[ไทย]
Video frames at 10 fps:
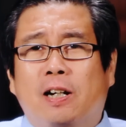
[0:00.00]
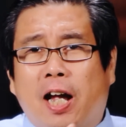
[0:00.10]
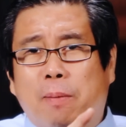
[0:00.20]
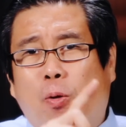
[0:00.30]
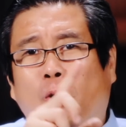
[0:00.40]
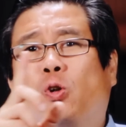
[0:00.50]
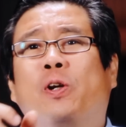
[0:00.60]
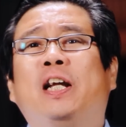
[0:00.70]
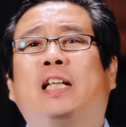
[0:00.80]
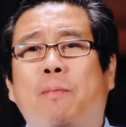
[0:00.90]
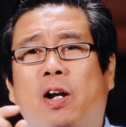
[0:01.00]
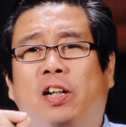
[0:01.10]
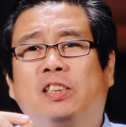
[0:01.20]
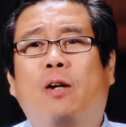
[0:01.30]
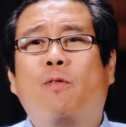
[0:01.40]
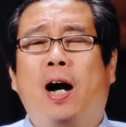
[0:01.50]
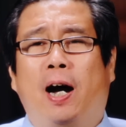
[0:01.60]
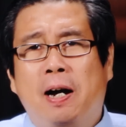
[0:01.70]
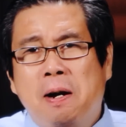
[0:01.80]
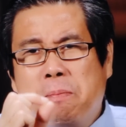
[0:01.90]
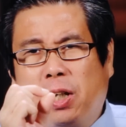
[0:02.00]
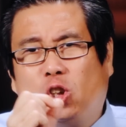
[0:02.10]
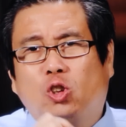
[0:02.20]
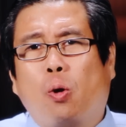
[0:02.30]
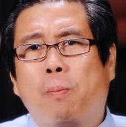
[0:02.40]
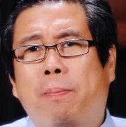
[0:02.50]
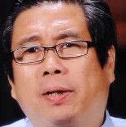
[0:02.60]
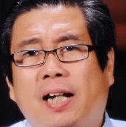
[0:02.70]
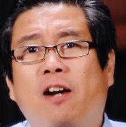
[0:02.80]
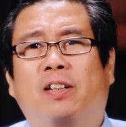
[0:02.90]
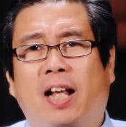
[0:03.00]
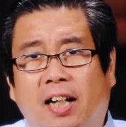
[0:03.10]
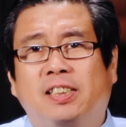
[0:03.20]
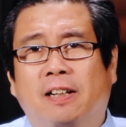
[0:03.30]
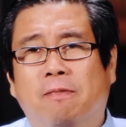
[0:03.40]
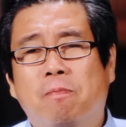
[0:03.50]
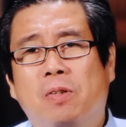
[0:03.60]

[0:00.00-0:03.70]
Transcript: เหตุผลตรงนี้ทำให้เราเห็นชัดว่าเพซิสทรงเป็นพระเจ้าอย่างแท้จริง